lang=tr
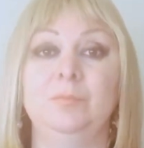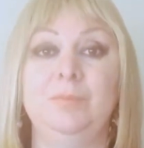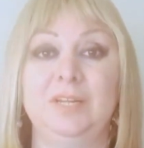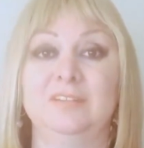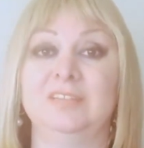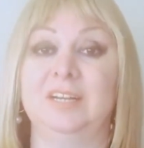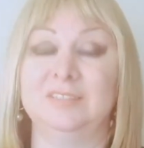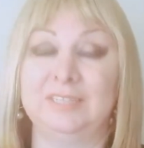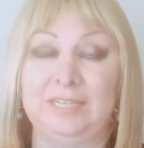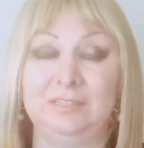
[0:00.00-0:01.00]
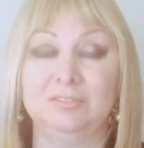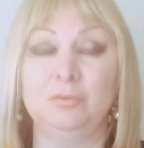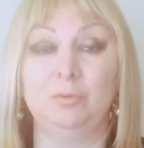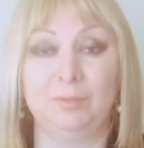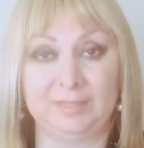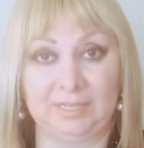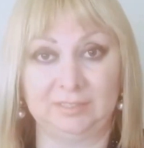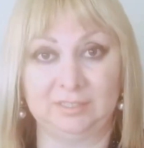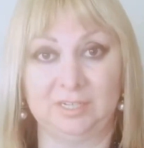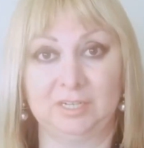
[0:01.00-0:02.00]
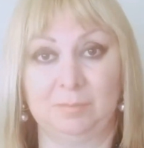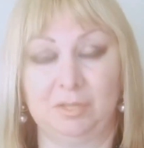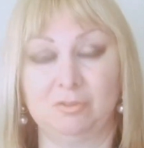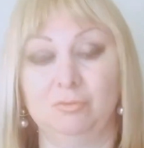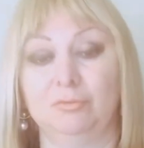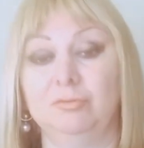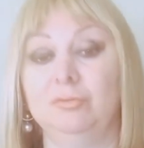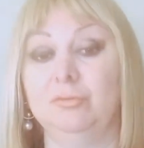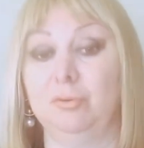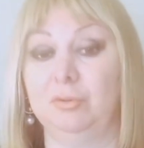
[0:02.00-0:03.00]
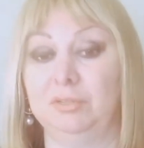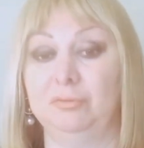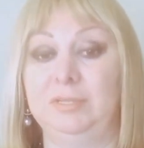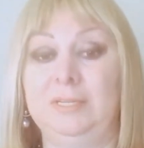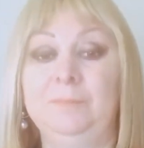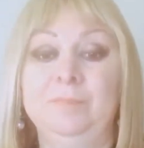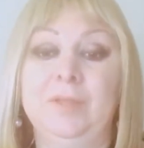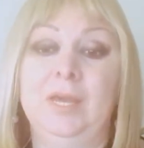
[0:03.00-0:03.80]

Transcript: biraz artık elinizi kuvvetlendirerek başlıyorsunuz öyle söyleyeyim.